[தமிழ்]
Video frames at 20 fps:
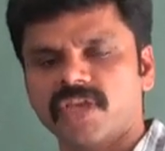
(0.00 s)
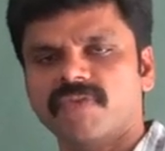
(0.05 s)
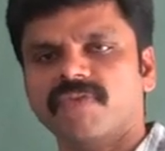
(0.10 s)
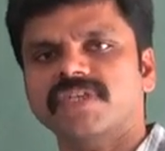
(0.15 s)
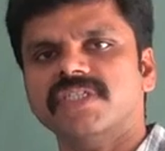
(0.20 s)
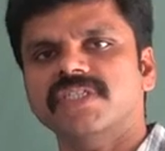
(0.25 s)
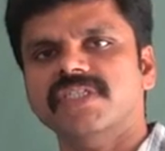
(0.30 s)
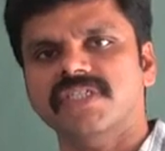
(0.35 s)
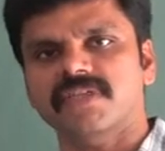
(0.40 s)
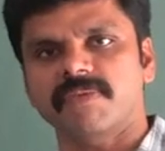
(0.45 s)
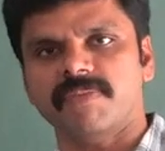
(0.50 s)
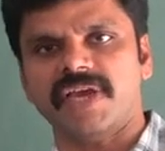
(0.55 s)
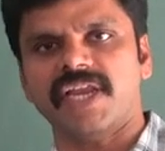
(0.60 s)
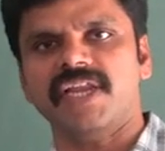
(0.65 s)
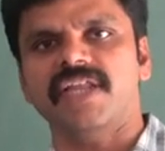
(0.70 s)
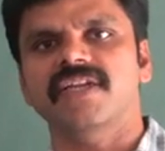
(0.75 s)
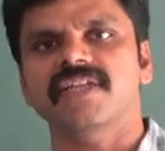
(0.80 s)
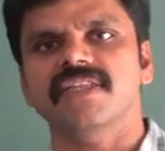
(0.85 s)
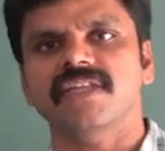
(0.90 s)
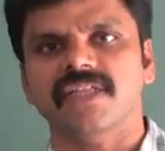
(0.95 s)
ஈக்குவேஷன்ஸுக்கு
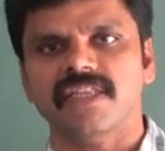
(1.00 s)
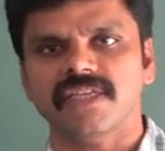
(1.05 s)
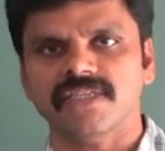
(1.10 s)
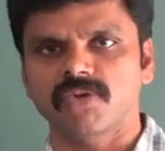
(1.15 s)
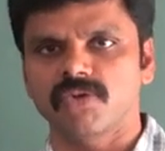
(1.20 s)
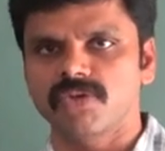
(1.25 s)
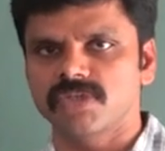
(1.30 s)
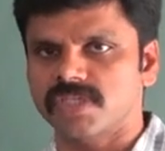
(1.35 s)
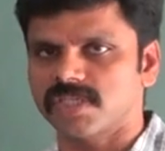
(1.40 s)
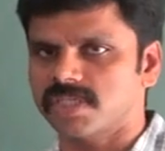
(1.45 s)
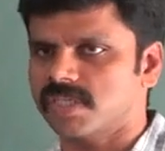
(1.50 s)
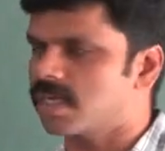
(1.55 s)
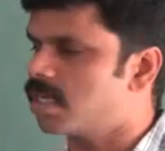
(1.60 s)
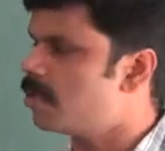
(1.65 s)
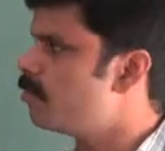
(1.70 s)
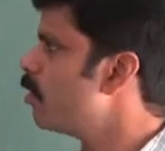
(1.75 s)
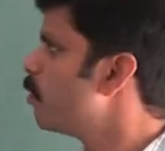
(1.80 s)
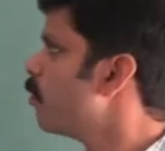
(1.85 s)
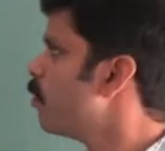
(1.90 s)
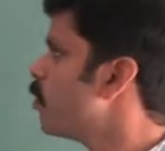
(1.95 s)
மேலே இருந்தால் தான் சொல்யூஷன்ஸை
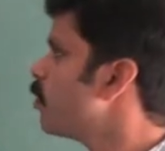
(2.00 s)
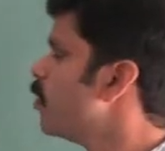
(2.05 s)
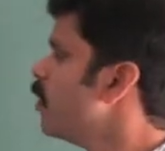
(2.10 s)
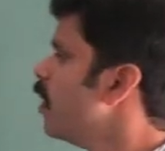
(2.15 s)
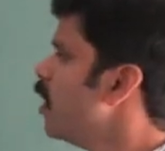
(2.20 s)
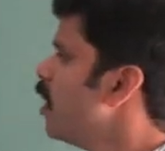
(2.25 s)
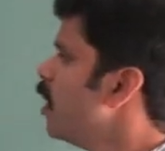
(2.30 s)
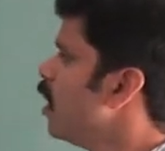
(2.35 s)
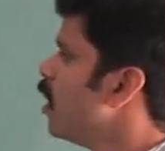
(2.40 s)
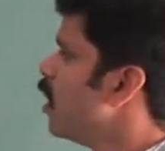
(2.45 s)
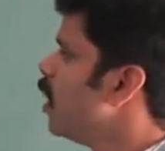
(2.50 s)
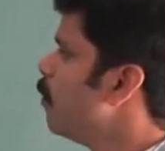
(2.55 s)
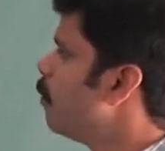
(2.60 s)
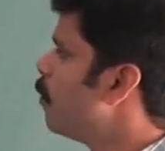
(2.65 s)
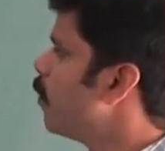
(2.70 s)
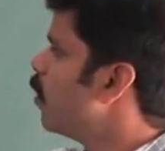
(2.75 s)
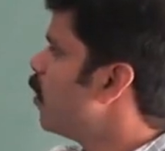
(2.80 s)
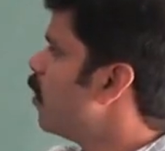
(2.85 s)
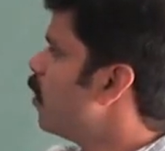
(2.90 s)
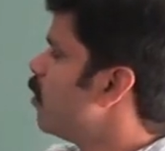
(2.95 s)
கண்டுபிடிக்க முடியும்
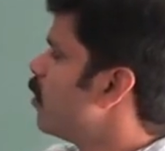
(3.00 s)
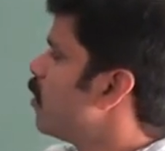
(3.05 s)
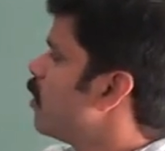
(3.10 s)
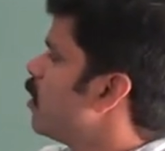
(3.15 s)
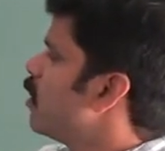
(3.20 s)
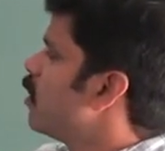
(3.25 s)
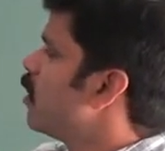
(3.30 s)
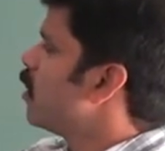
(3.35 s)
இப்போது